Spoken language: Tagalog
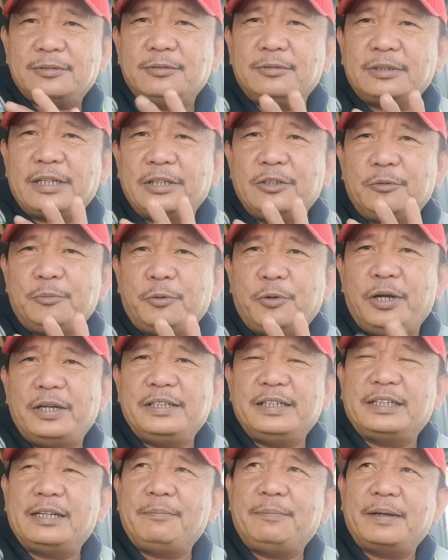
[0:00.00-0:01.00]
kung kayo po
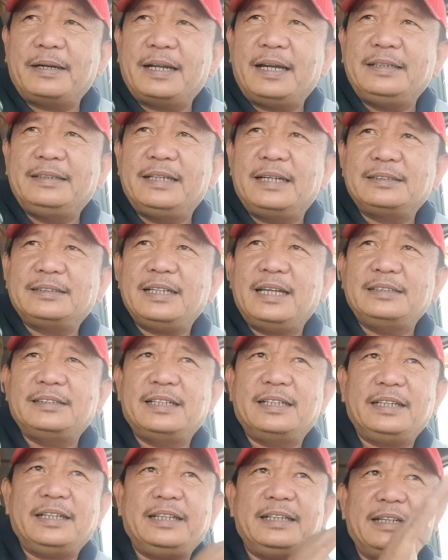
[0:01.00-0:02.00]
ay nakaparada sa
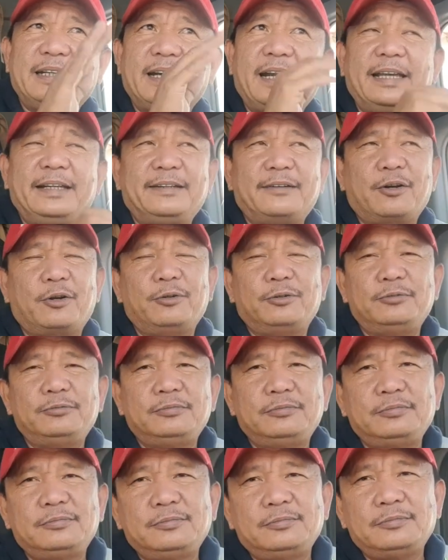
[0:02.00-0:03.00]
isang inclined road
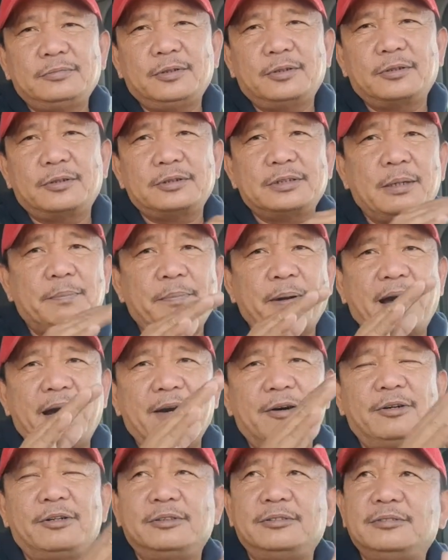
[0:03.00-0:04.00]
or sa
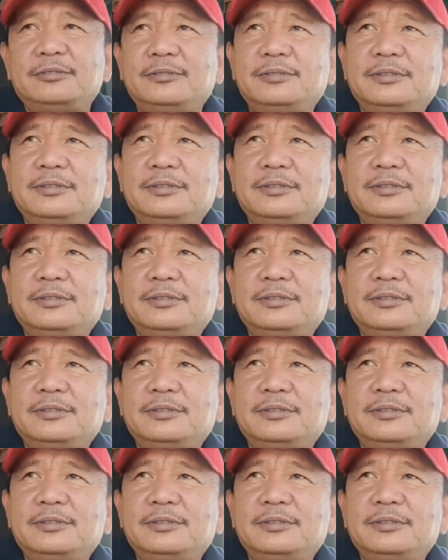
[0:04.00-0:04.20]
paahon.